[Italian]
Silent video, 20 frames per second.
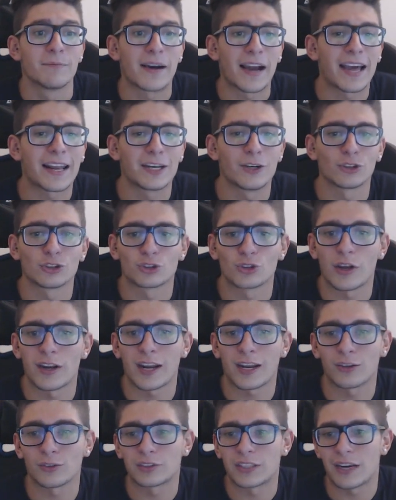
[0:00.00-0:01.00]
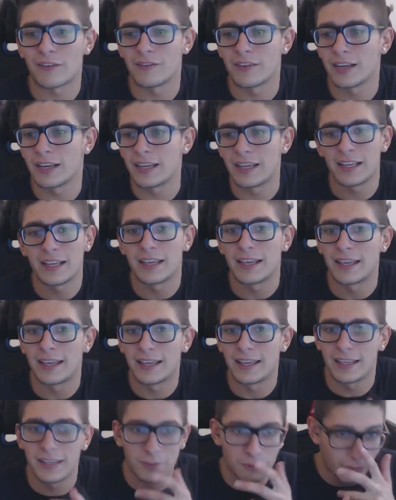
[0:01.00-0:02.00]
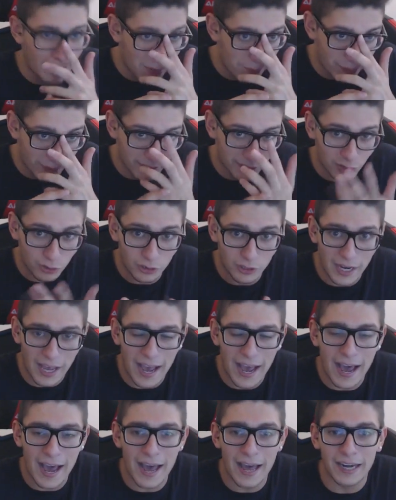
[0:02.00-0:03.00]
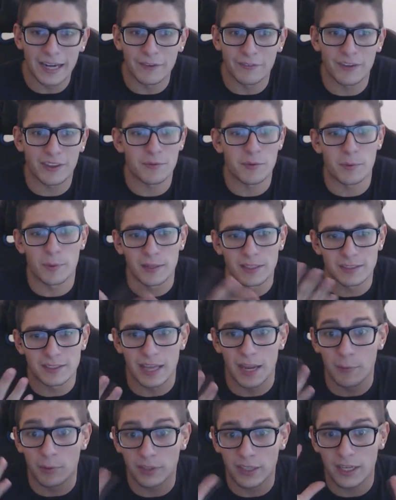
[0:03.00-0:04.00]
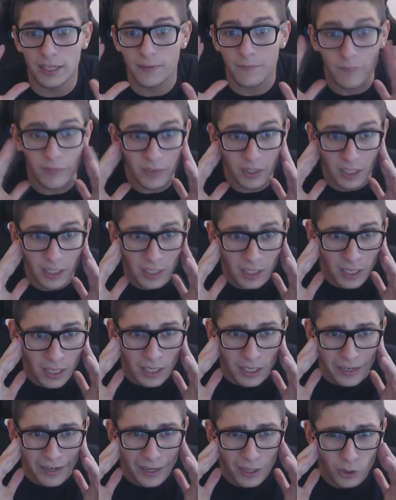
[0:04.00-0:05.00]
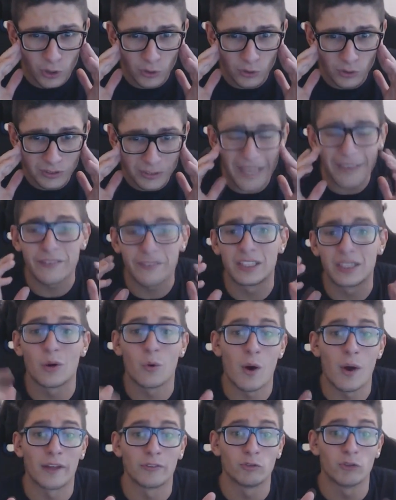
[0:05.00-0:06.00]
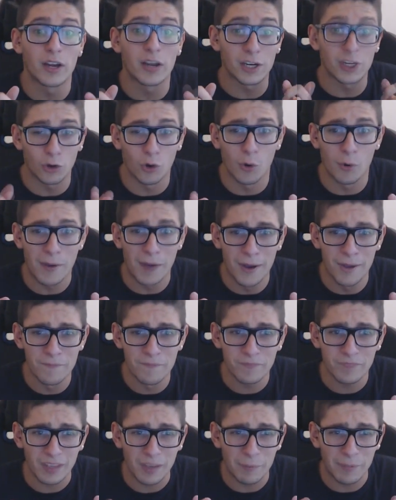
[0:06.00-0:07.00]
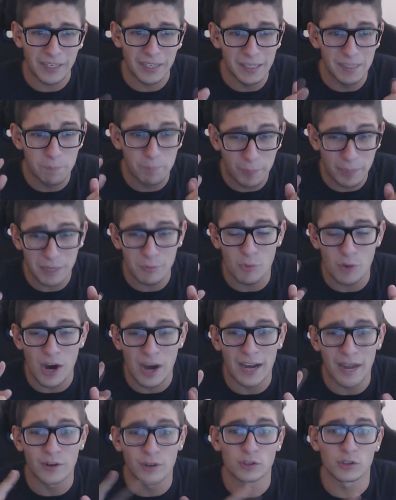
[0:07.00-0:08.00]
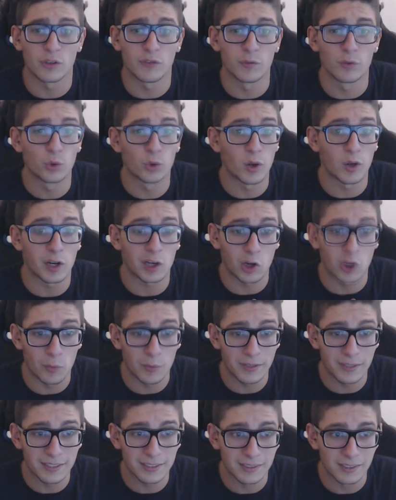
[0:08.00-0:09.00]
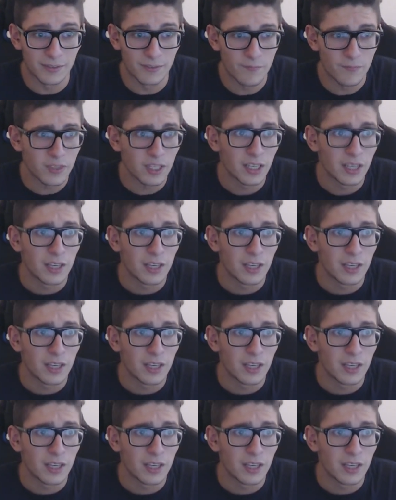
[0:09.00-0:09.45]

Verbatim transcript: Magari non sto a raccontarvene una in particolare, fatemi pensare, potrei raccontarvi di quando a Roma per il primo anno che sono venuto al Romix,